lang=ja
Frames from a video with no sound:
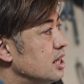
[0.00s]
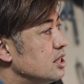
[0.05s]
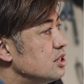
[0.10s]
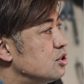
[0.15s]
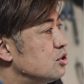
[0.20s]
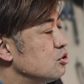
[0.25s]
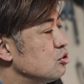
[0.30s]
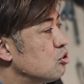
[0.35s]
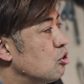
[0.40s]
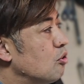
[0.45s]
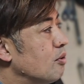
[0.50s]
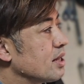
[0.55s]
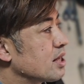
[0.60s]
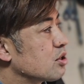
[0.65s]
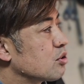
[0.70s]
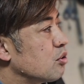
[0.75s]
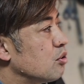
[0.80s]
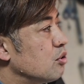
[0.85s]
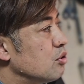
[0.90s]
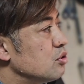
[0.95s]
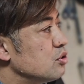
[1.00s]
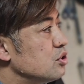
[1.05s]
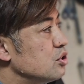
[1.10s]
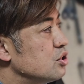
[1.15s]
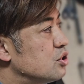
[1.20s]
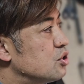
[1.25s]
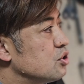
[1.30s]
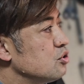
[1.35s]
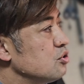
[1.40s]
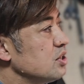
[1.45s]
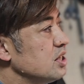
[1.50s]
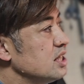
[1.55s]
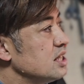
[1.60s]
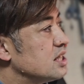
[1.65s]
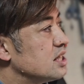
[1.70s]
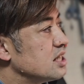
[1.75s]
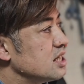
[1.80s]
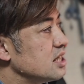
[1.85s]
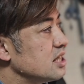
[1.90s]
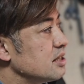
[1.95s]
15W、10
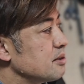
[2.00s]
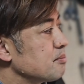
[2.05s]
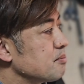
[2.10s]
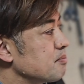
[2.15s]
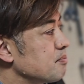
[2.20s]
インチ、